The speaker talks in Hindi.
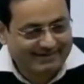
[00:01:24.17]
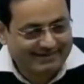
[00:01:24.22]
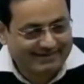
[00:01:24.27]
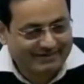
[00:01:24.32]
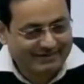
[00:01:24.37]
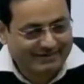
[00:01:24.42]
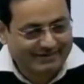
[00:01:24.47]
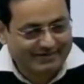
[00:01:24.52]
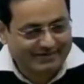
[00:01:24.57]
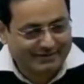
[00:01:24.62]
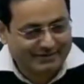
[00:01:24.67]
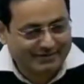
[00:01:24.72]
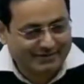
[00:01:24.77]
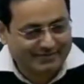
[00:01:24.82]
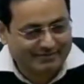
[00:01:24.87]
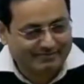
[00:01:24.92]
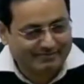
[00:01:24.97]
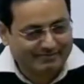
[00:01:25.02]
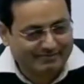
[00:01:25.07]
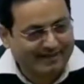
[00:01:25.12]
तो उस दिन
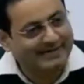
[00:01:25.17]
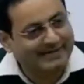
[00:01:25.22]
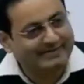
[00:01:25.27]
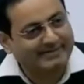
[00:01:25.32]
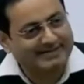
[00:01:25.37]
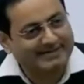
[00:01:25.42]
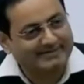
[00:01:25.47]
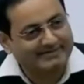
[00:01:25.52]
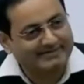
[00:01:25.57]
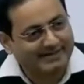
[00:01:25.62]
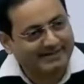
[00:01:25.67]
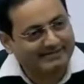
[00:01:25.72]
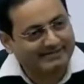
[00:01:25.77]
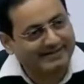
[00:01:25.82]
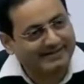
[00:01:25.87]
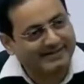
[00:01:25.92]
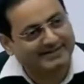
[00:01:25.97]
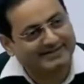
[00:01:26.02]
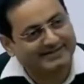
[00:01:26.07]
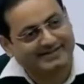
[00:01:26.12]
उन्होंने पहली बार जब किया ना
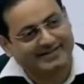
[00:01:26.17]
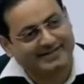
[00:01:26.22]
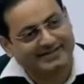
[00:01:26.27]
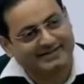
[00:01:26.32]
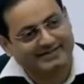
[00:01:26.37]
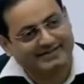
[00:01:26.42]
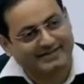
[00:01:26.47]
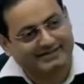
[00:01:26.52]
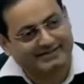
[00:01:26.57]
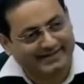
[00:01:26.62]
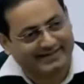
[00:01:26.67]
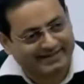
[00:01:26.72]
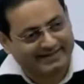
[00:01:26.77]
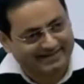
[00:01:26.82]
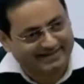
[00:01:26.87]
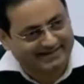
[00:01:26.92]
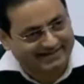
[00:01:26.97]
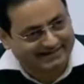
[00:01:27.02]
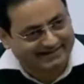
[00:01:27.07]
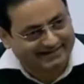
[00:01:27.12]
बड़े साजो सामान के
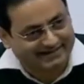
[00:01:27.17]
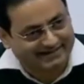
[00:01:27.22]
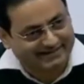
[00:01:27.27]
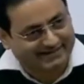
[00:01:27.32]
साथ